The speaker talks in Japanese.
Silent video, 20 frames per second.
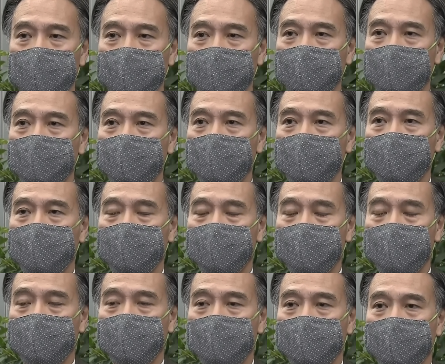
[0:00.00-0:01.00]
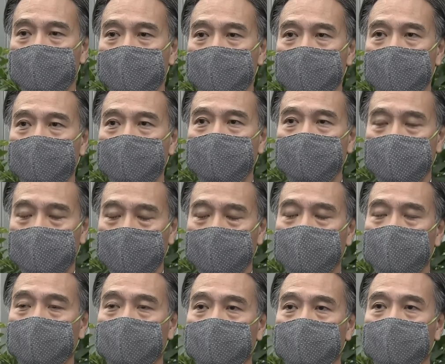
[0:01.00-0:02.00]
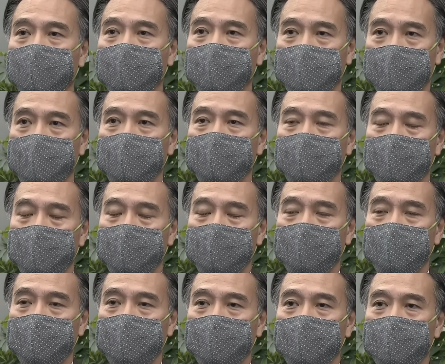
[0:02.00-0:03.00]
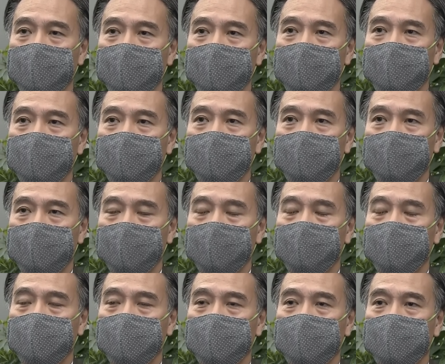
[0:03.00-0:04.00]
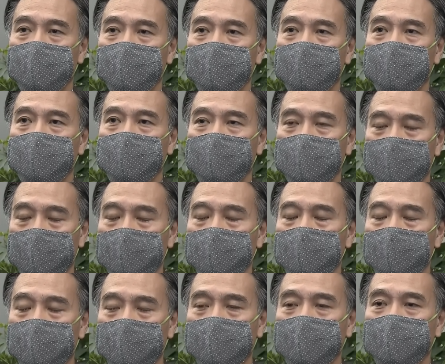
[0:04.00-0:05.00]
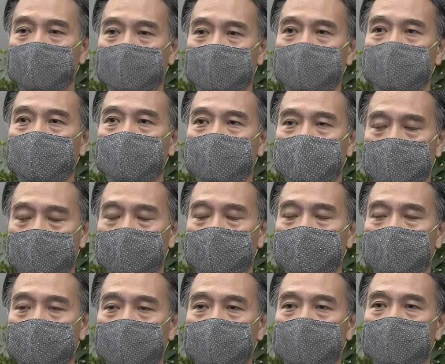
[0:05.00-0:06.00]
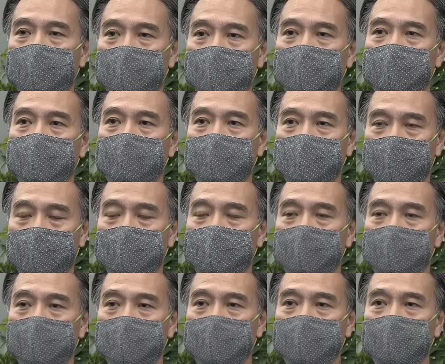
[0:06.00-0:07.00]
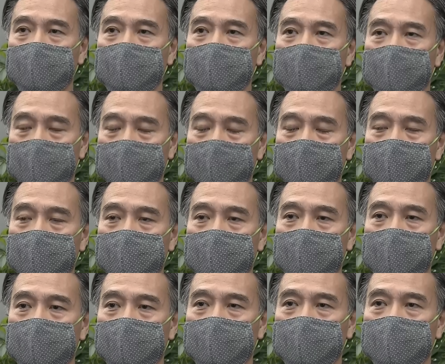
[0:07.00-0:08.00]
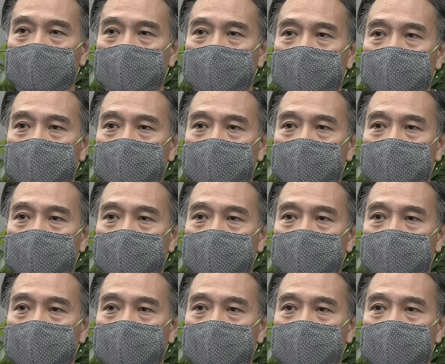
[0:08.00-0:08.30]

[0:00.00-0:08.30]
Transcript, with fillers: 新しい生活様式に対応するための支援というのはその、えーとまあ、協力金というような形もありますが、お金、金銭的な支援